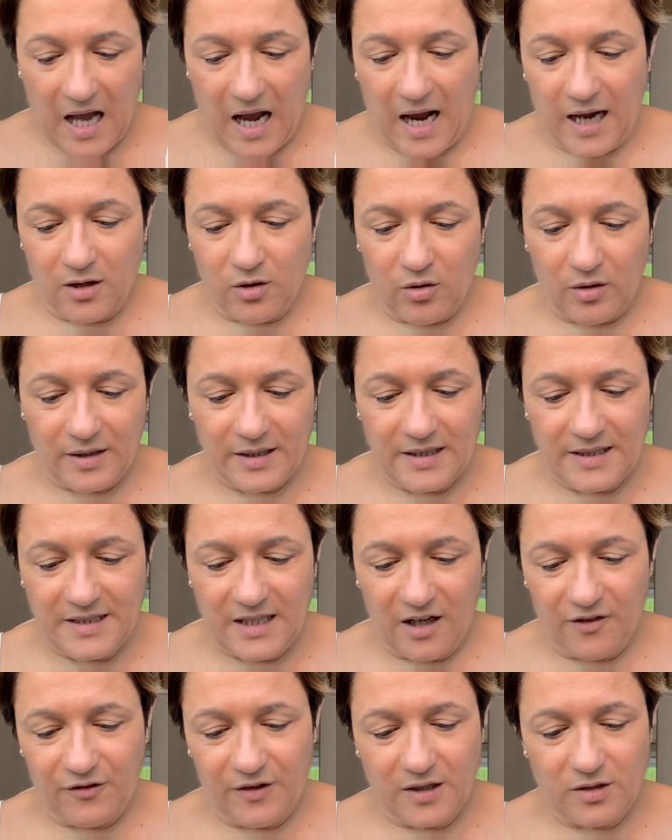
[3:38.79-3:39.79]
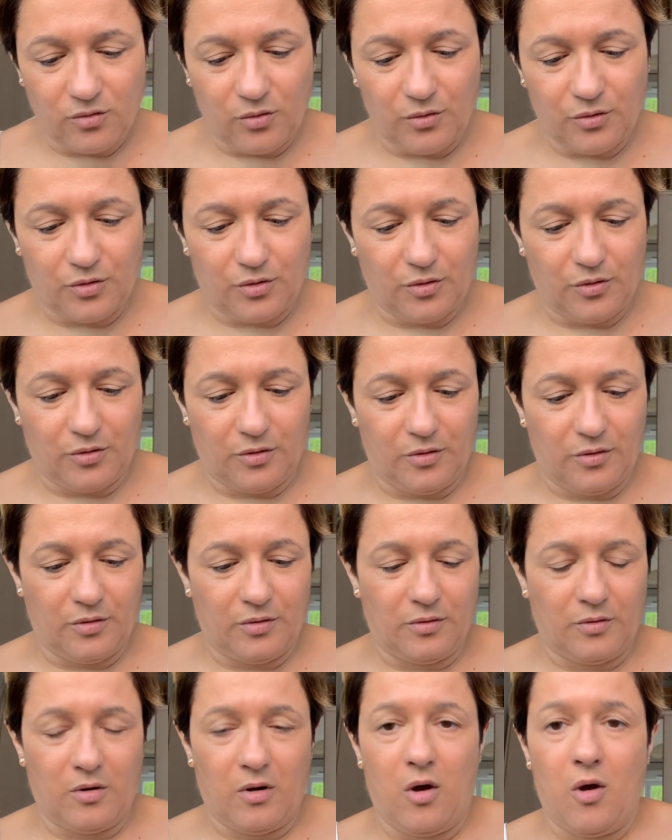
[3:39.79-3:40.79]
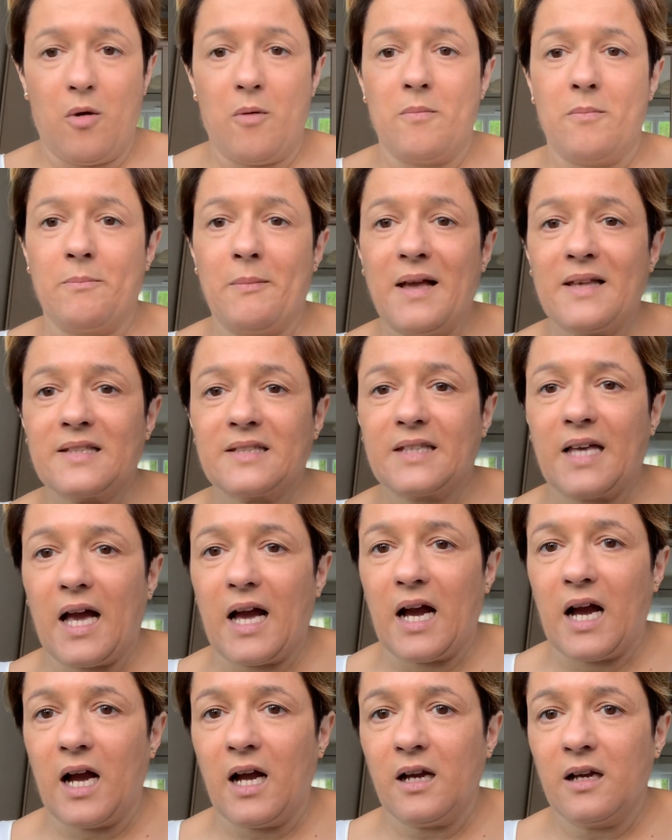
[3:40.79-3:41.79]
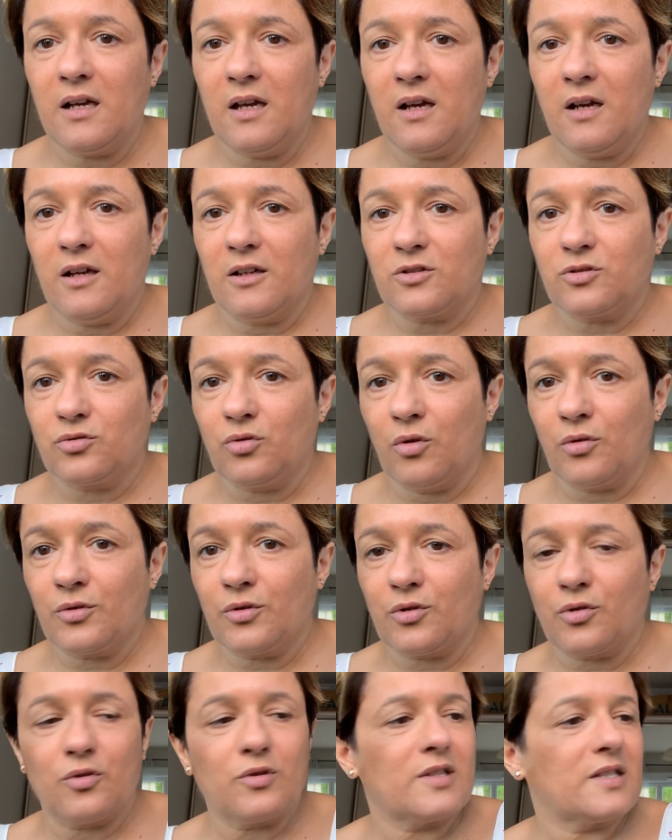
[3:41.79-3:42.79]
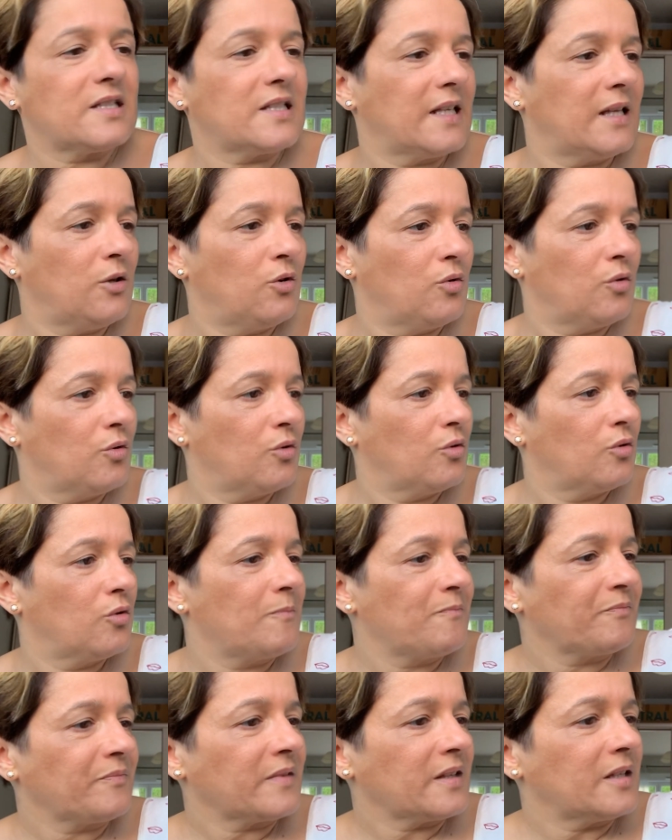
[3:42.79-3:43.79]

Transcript: alors il y avait donc un mascara. Donc c'est le